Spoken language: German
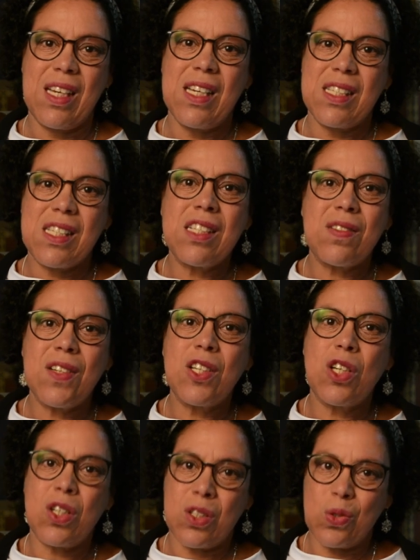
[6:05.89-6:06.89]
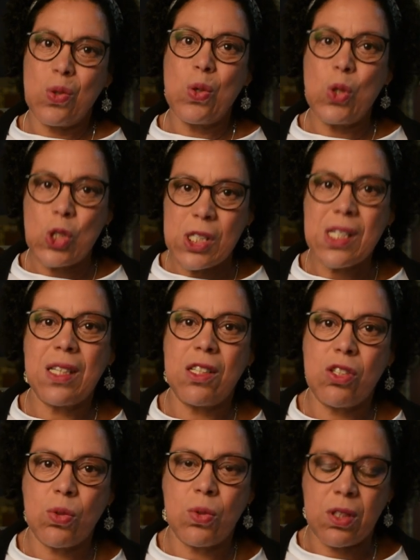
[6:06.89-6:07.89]
Sind wir noch
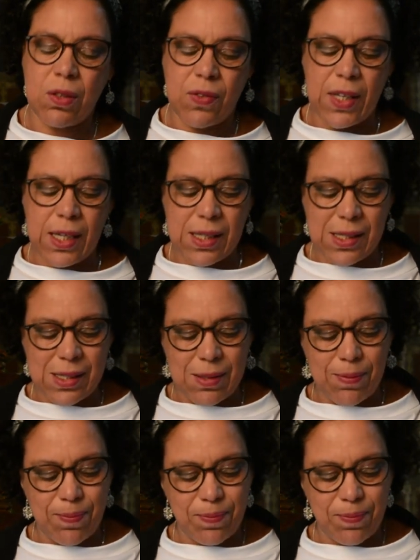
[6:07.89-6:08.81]
österlich unterwegs?